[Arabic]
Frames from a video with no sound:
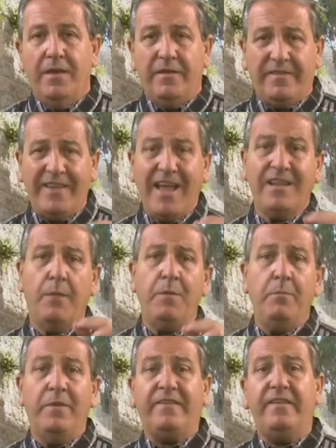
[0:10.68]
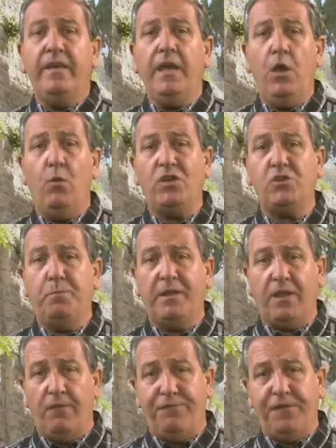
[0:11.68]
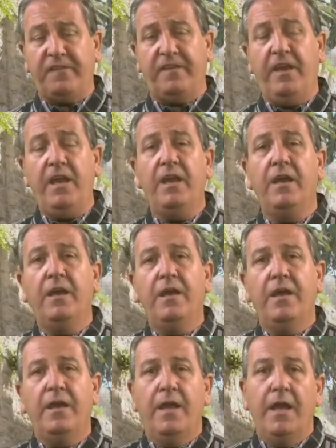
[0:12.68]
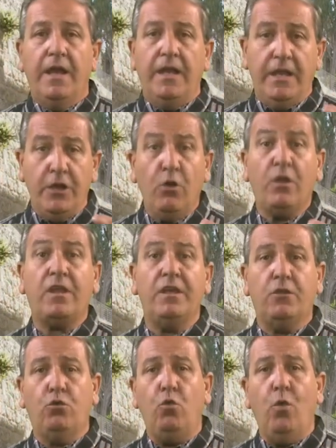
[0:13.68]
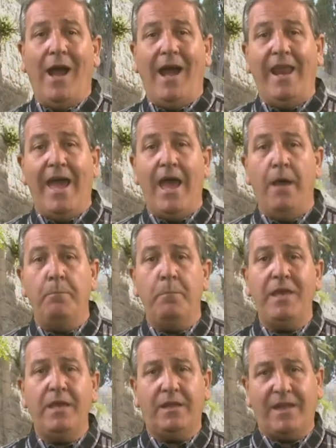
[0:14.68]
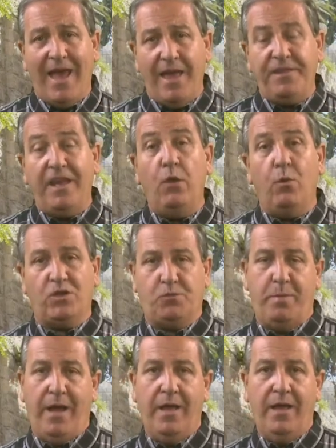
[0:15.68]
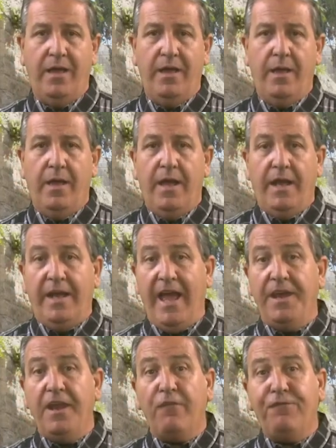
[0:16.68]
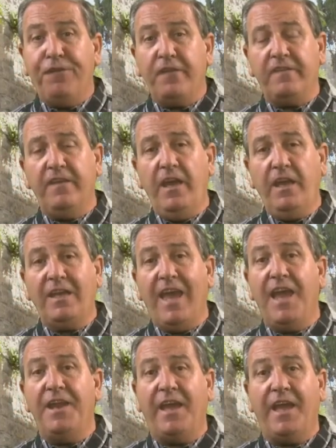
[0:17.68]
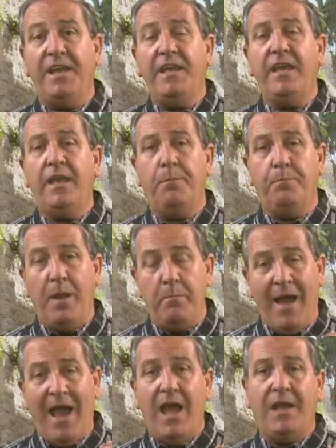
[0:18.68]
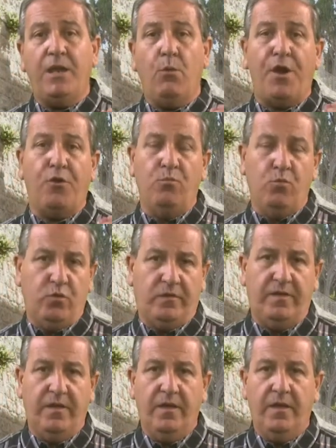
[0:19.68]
استخدم المسيح وجبة الفصح ليلقي الضوء على أهمية هذه الوجبة لأن الفصح كان غنيا بالمعاني والرموز